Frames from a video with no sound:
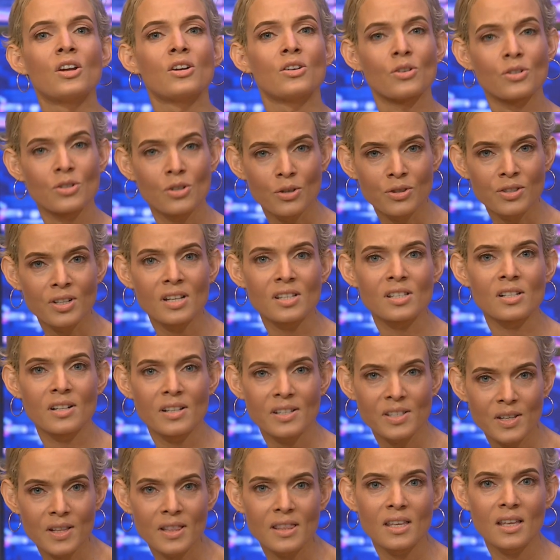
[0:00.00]
Nosotras
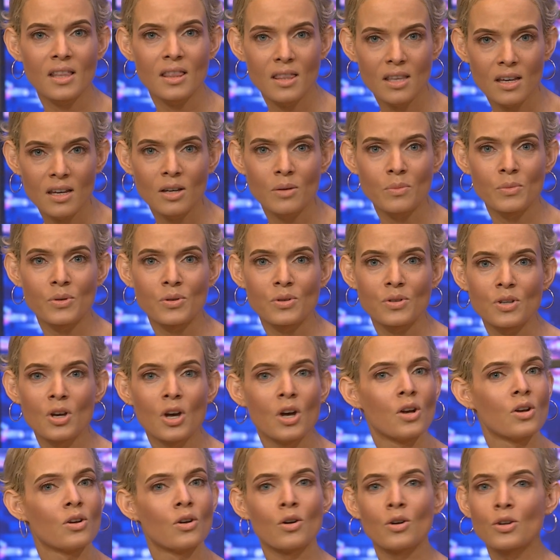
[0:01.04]
las entendemos,
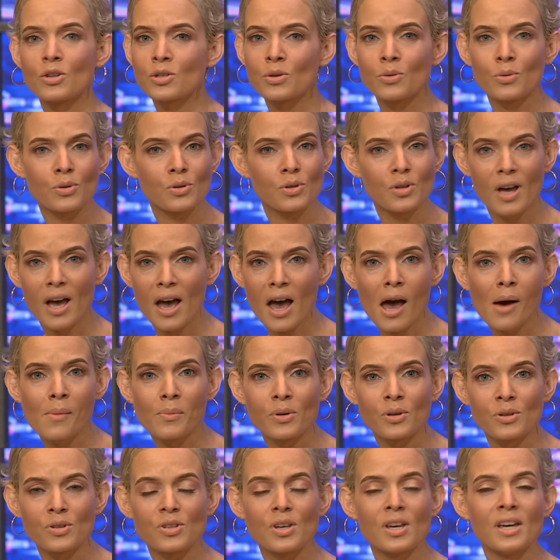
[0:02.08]
no los
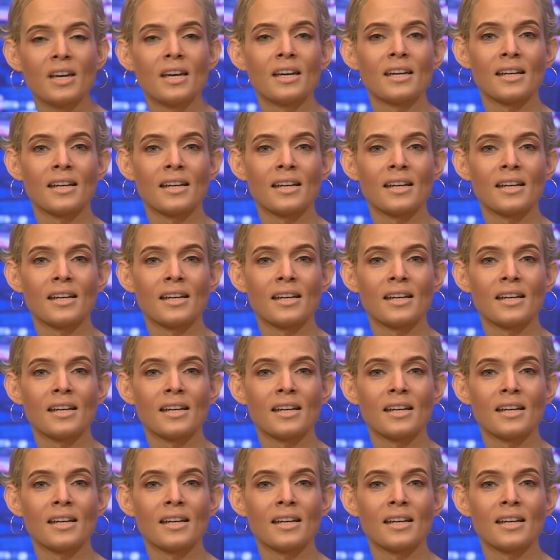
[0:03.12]
juzgamos.